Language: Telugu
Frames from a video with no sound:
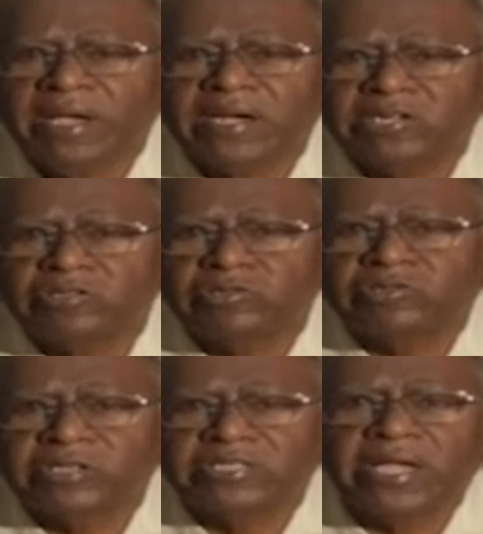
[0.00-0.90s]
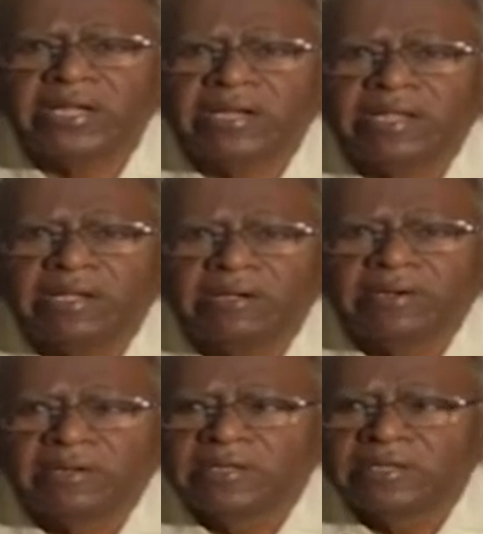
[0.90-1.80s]
బ్యాక్ టు ది సొసైటీ
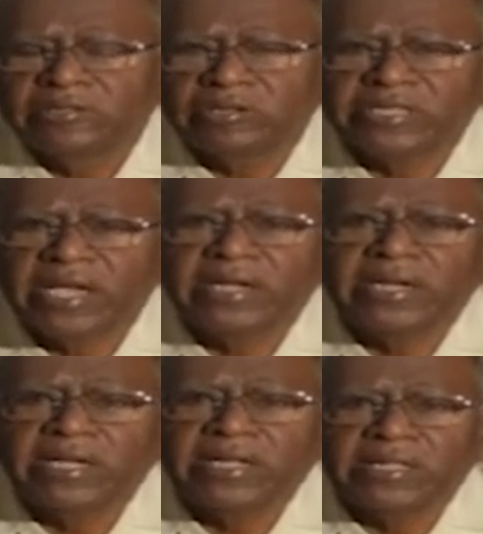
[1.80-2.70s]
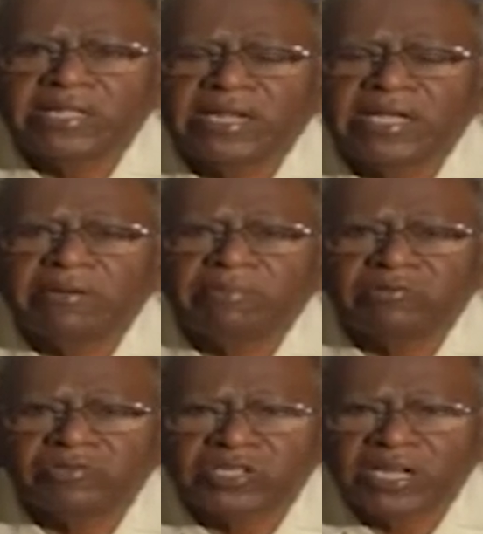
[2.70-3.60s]
సొసైటీకి తిరిగి
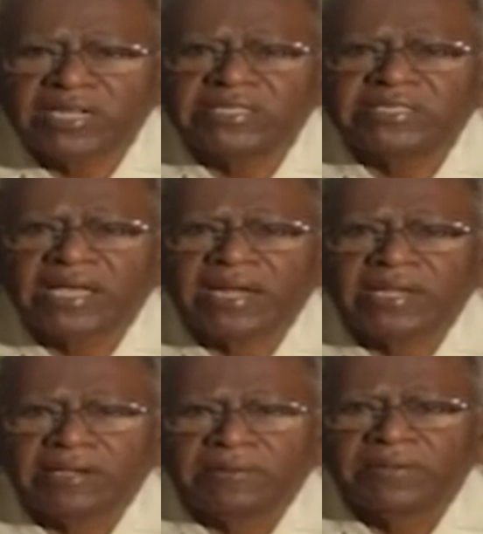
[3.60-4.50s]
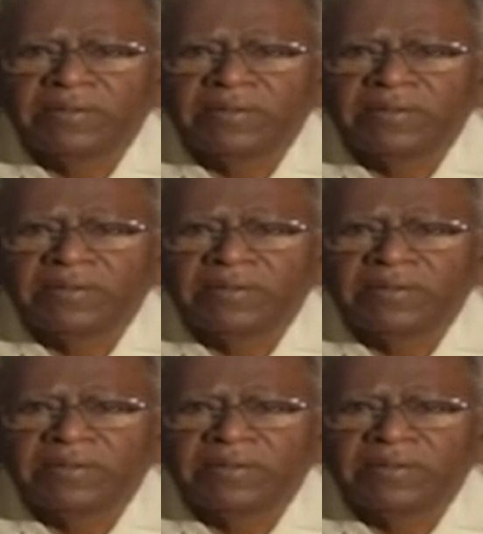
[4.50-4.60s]
మనం చెల్లించాలి